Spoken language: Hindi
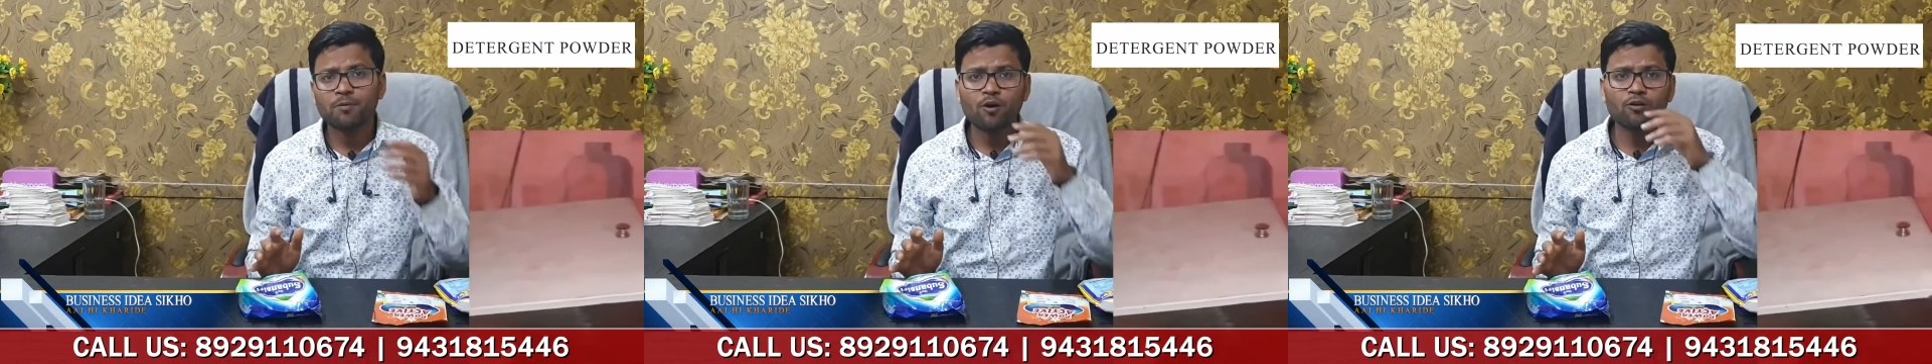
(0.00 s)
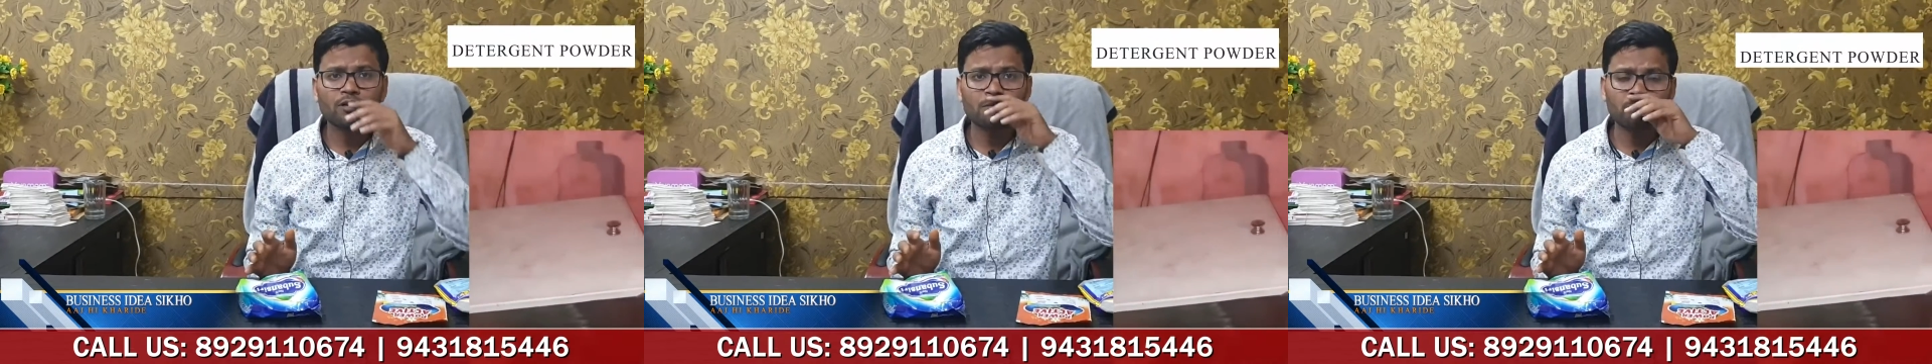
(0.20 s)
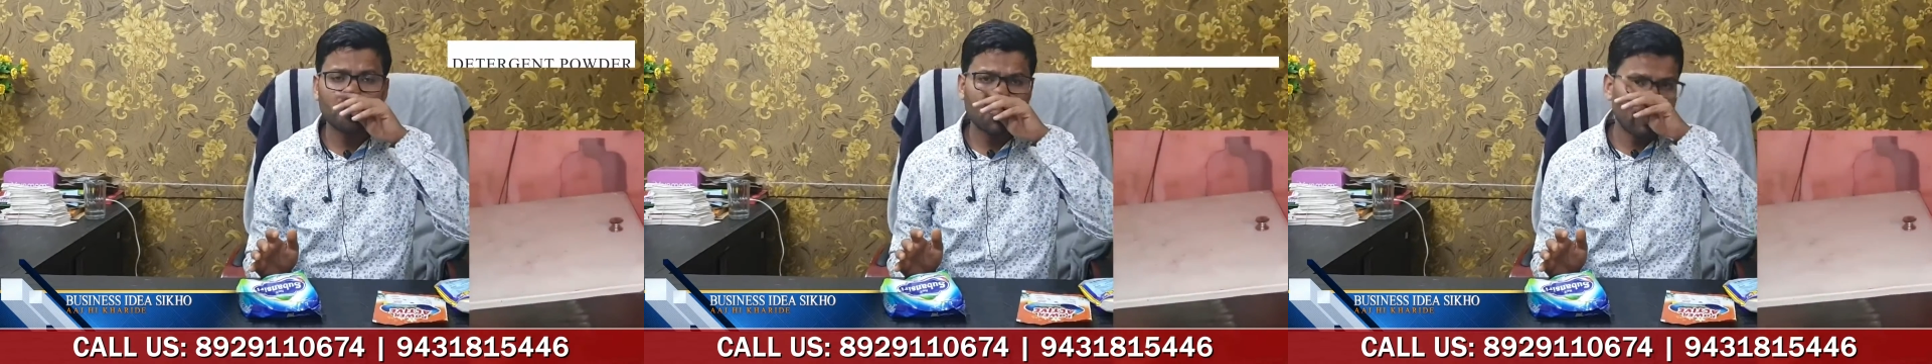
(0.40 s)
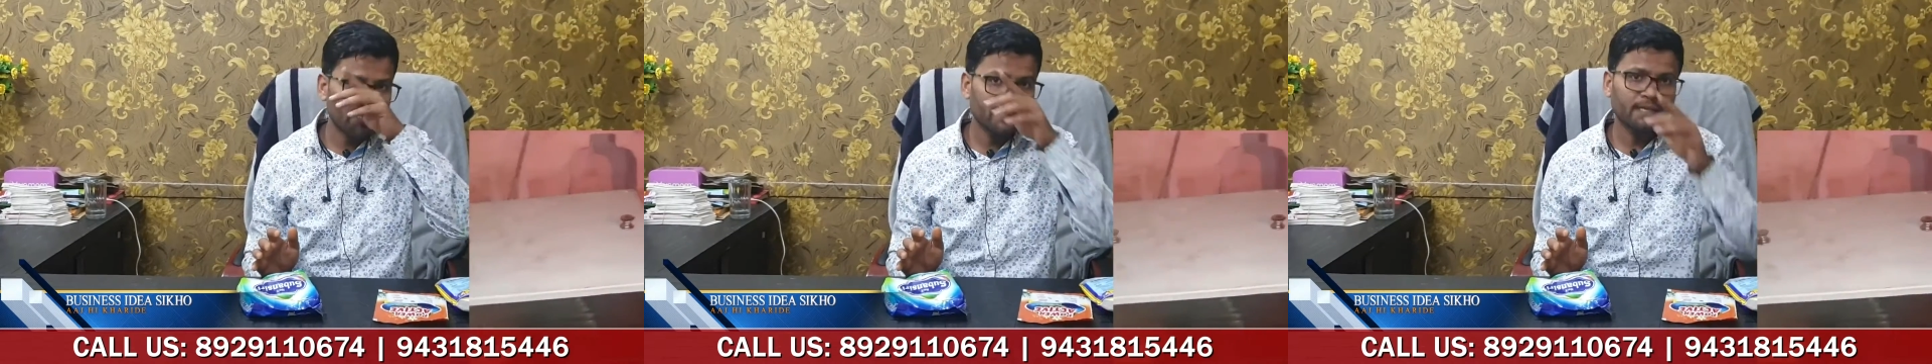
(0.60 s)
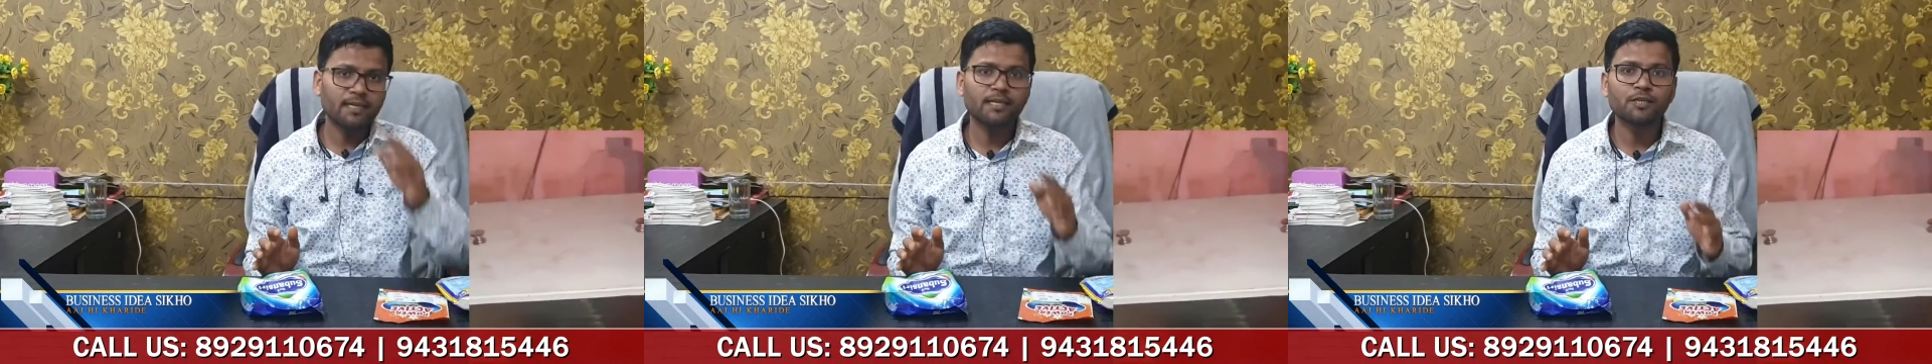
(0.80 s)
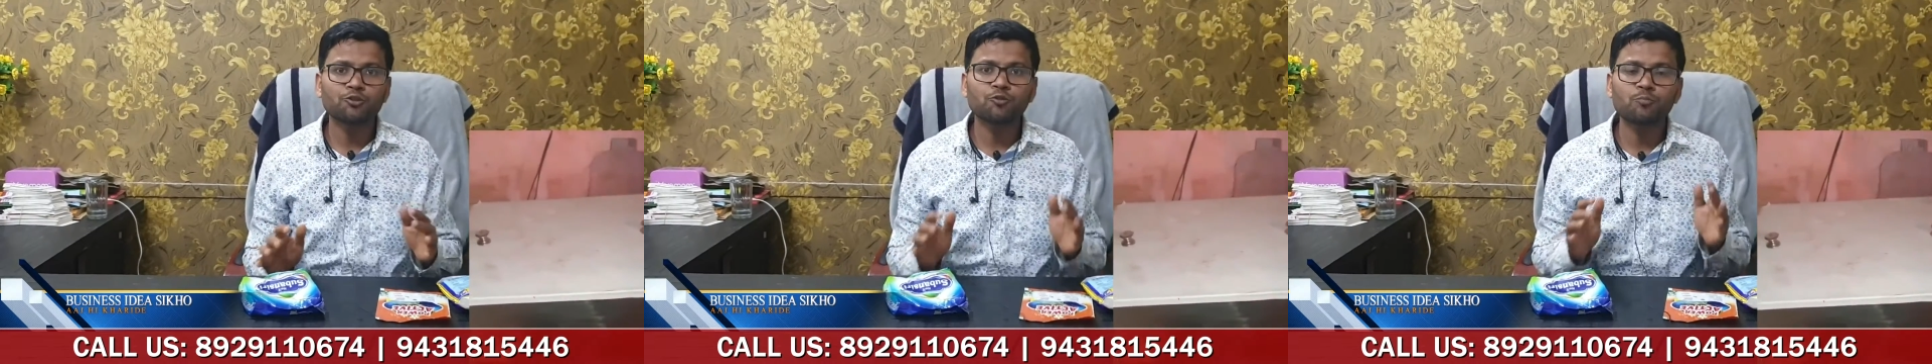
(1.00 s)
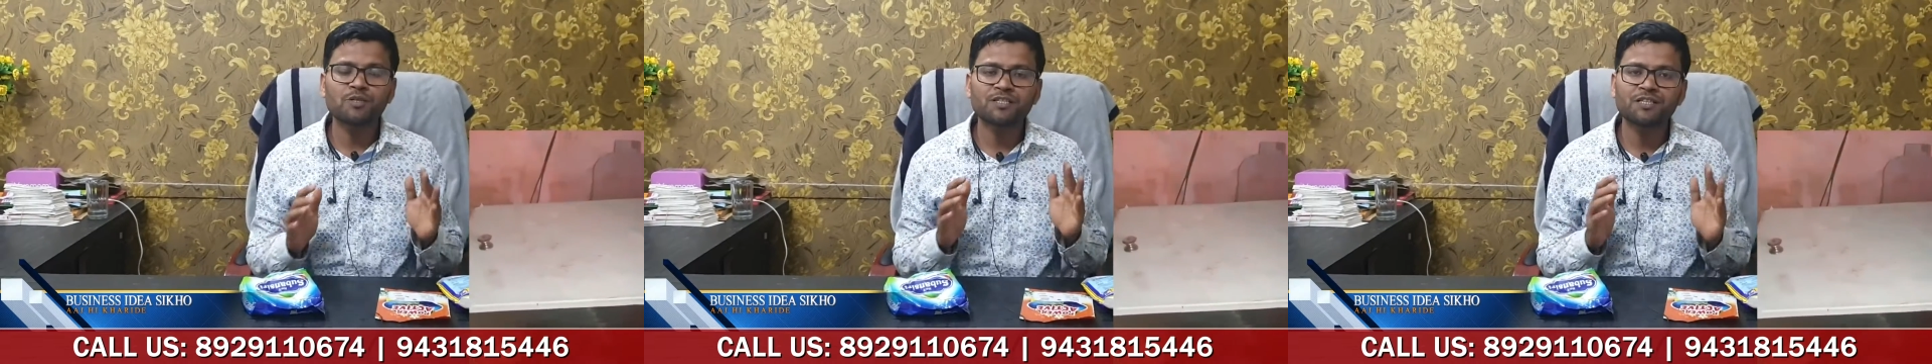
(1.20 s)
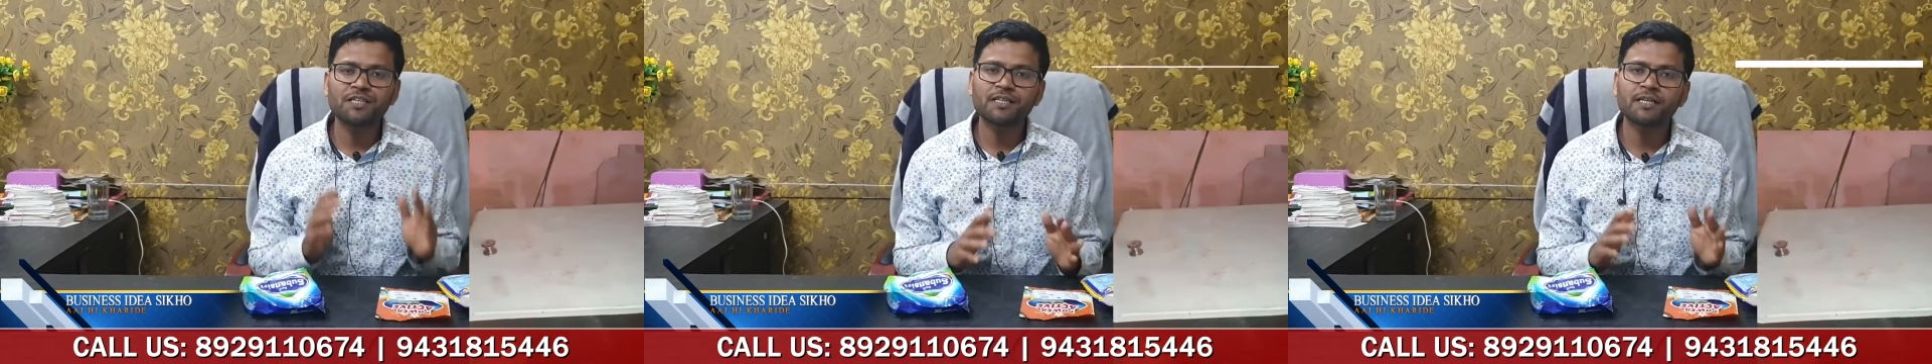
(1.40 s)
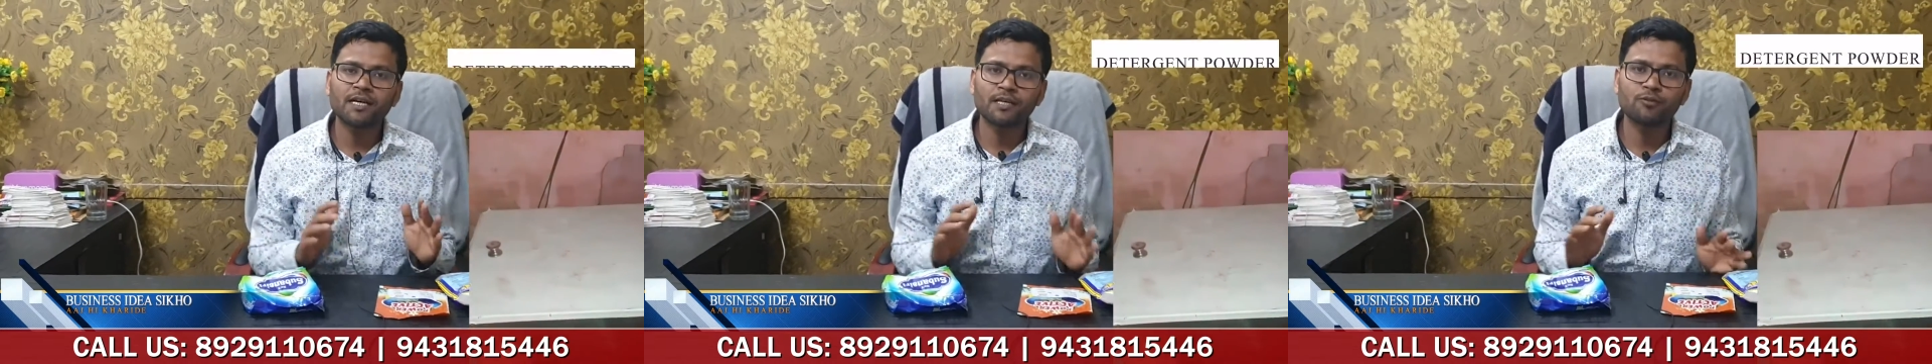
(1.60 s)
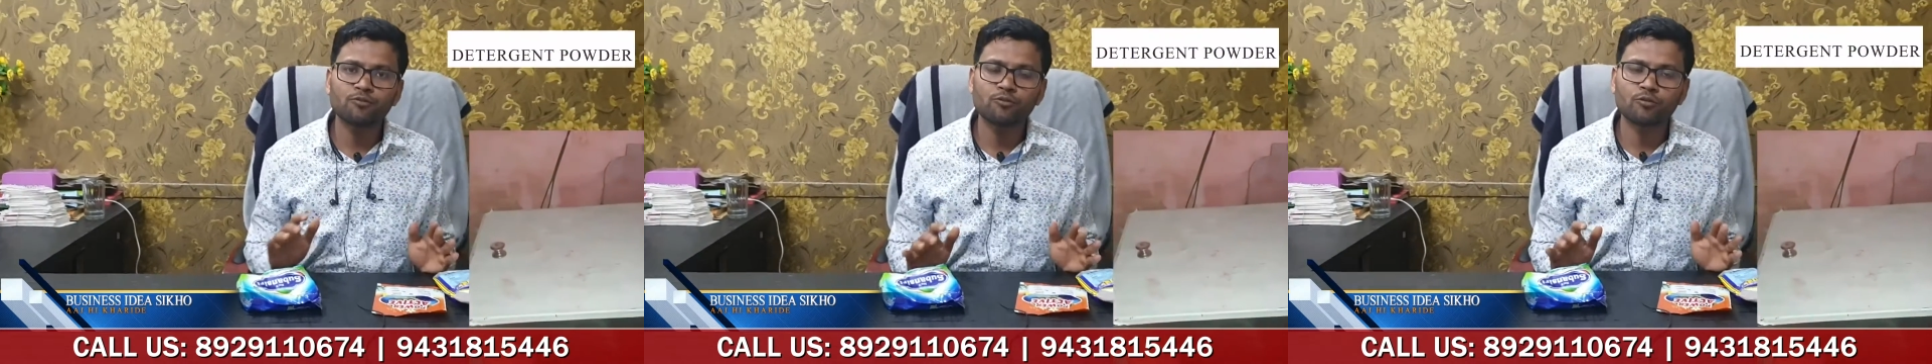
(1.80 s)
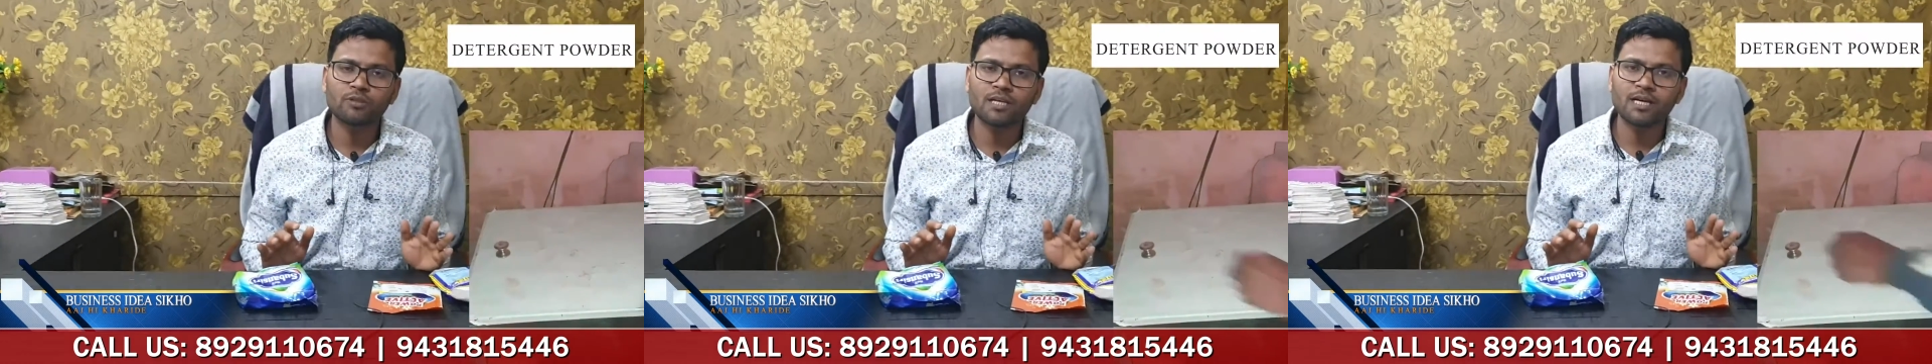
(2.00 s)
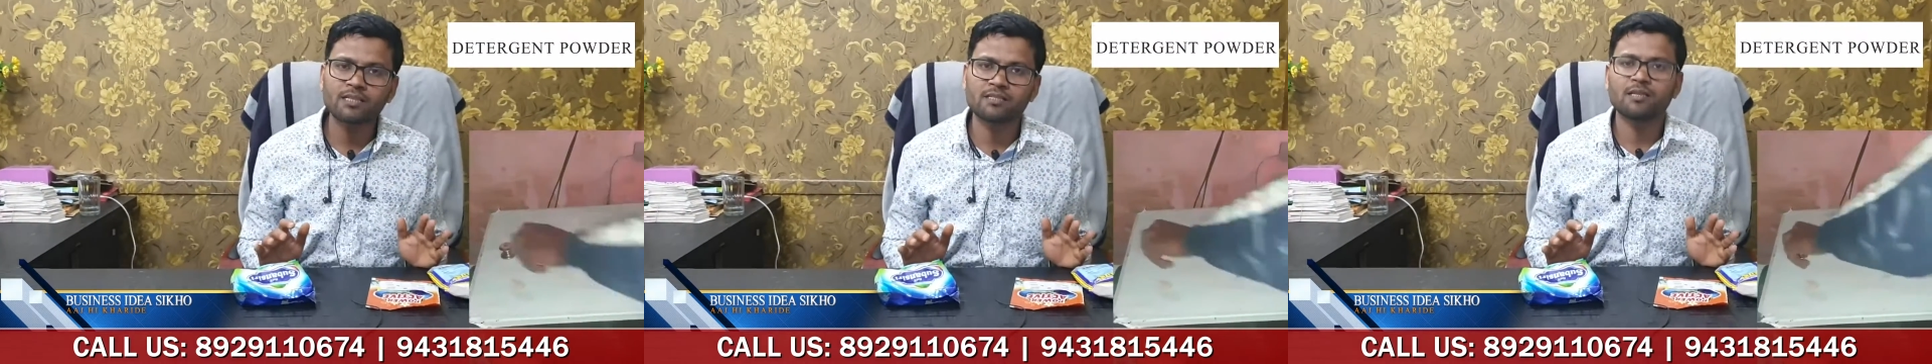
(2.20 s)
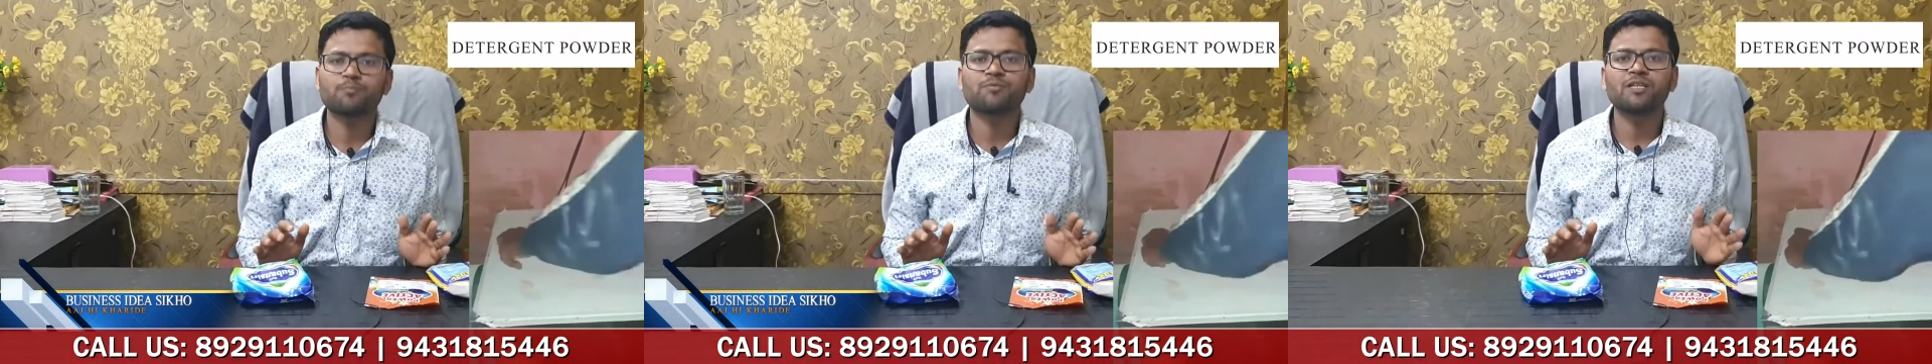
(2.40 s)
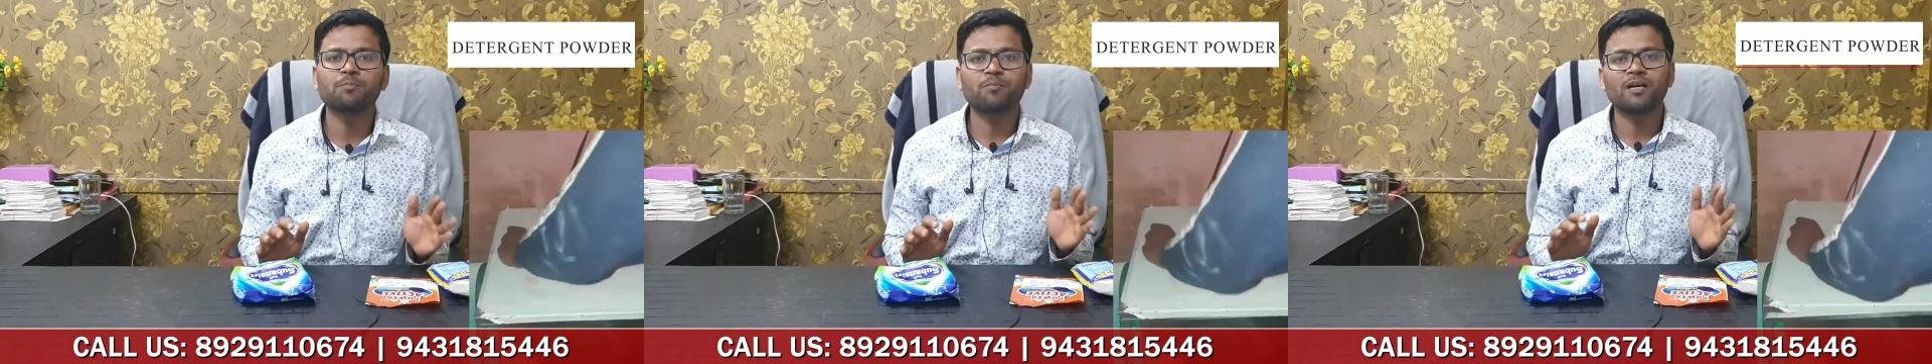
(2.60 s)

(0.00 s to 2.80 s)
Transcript: पाउडर बनाने के लिए जो मशीन का यूज होता है सबसे